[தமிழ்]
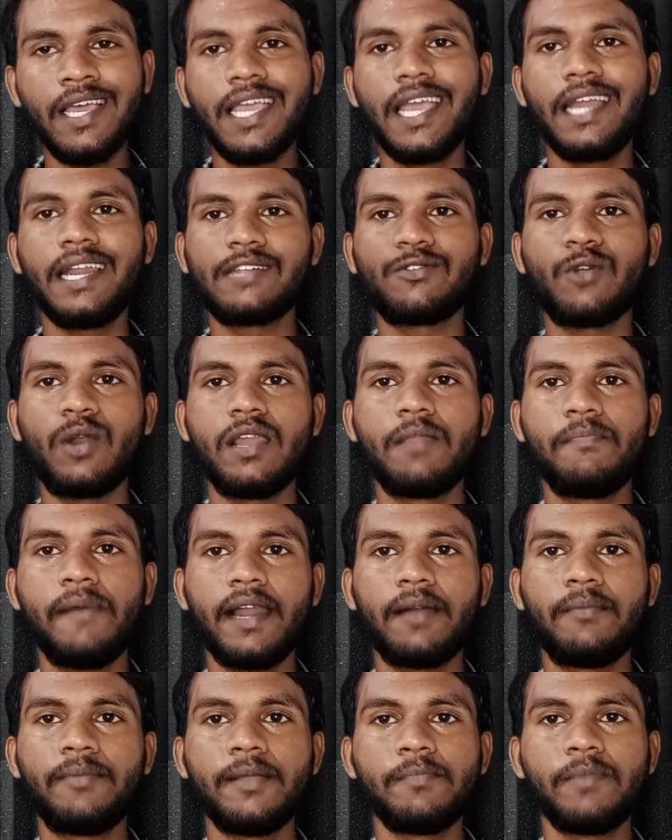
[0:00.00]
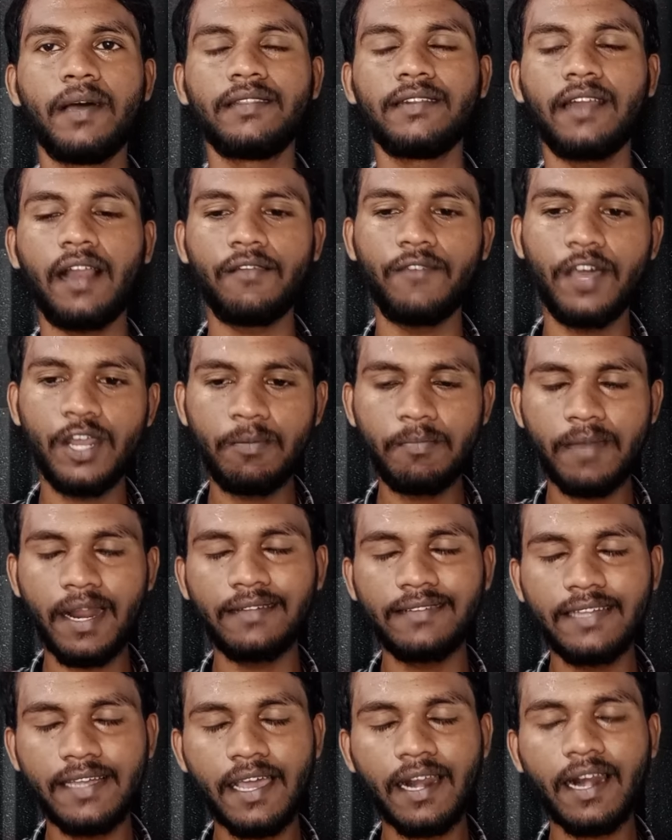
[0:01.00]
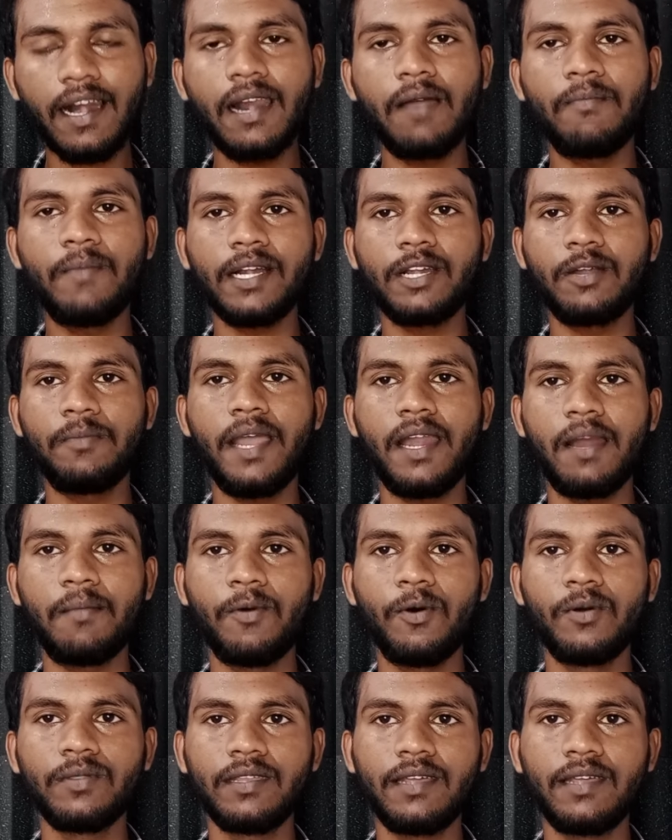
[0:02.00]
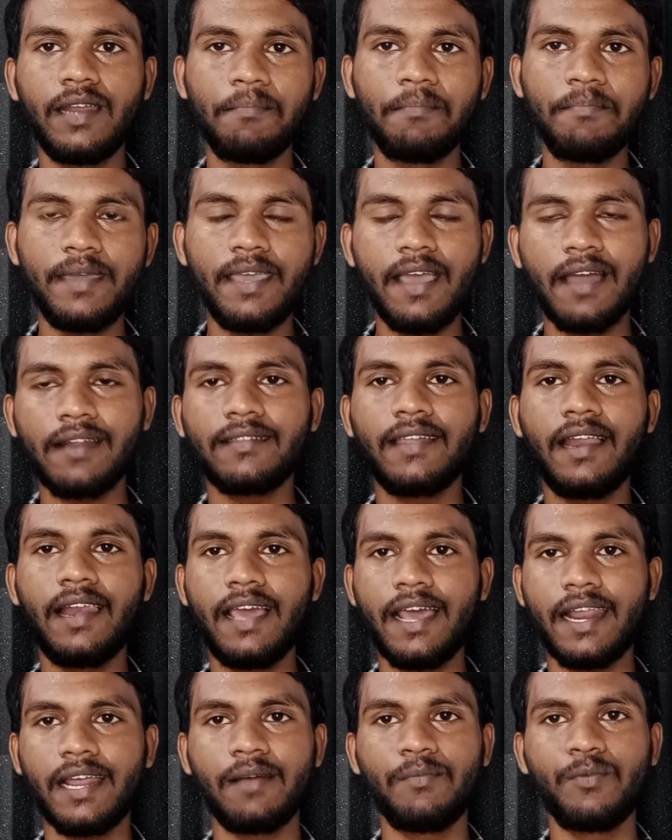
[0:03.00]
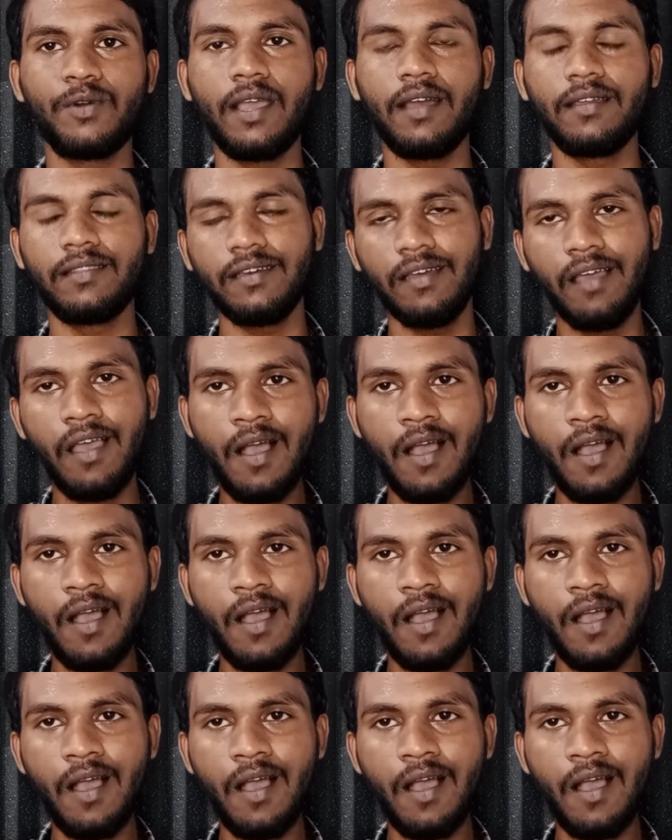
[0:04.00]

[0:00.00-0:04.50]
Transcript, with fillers: என்ன சொல்லியிருப்பார் அப்படின்னு பார்த்தீங்கன்னா வெறும் ரசிகர்களை மட்டுமே நம்ம வந்து நம்பி அரசியலில் இறங்க முடியாது